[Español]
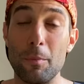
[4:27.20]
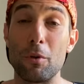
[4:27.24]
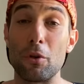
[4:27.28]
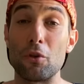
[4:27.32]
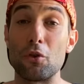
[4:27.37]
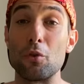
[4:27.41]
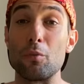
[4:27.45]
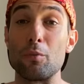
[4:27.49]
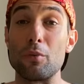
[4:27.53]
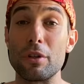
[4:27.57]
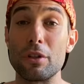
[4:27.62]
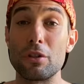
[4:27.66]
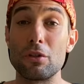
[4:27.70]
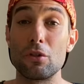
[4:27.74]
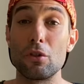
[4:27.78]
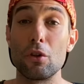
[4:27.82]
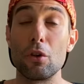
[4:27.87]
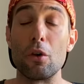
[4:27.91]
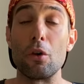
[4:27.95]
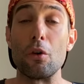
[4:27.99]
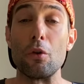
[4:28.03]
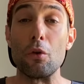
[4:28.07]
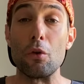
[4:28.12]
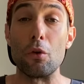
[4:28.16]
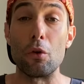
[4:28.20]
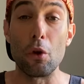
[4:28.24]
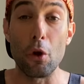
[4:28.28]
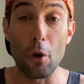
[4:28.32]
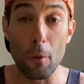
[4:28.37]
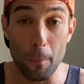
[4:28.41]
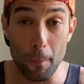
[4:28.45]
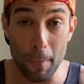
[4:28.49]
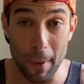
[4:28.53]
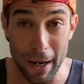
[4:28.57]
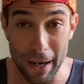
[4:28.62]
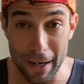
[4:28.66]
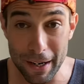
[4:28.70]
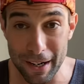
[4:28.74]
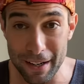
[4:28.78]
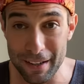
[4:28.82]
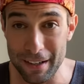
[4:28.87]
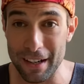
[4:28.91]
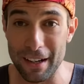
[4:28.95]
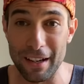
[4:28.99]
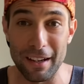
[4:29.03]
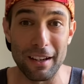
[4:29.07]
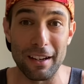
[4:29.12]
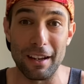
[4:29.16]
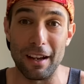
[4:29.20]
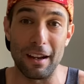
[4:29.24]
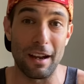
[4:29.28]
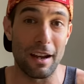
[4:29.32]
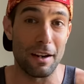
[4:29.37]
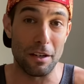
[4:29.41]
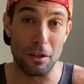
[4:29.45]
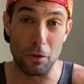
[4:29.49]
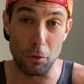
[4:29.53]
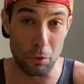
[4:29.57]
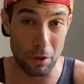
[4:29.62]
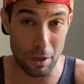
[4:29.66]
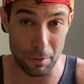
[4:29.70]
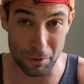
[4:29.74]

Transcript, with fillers: y por supuesto no paran a ningún